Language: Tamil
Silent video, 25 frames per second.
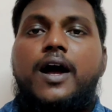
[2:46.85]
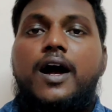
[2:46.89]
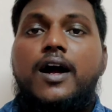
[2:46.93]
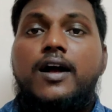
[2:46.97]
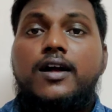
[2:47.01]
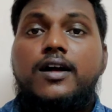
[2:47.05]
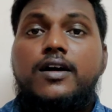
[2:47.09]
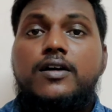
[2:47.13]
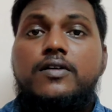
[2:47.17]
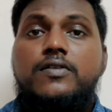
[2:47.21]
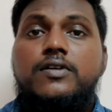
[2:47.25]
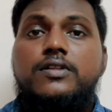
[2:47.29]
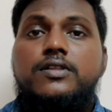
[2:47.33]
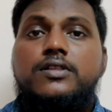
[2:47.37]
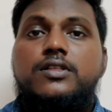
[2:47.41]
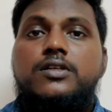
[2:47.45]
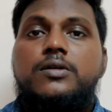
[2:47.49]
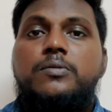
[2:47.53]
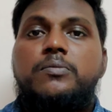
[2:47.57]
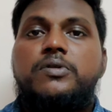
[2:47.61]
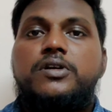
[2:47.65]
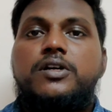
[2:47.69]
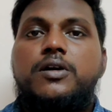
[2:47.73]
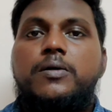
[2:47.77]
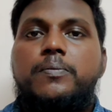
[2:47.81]
அங்கே வந்து
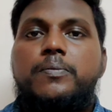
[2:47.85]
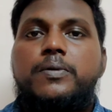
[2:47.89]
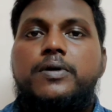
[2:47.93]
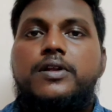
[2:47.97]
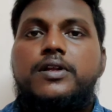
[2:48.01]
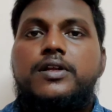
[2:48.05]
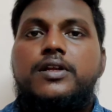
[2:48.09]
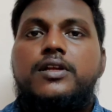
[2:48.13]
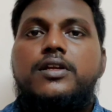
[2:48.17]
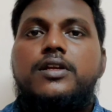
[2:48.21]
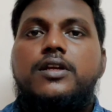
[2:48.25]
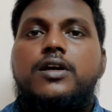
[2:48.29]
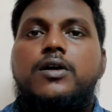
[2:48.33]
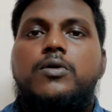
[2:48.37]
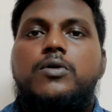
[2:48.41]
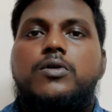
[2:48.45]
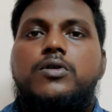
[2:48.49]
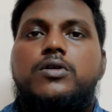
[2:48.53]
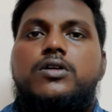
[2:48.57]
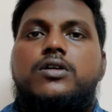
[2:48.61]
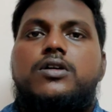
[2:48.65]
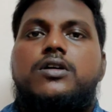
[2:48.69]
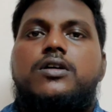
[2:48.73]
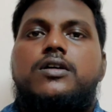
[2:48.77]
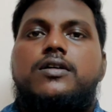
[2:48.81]
மிகப்பெரிய
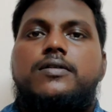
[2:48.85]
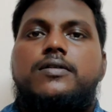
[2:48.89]
ஒரு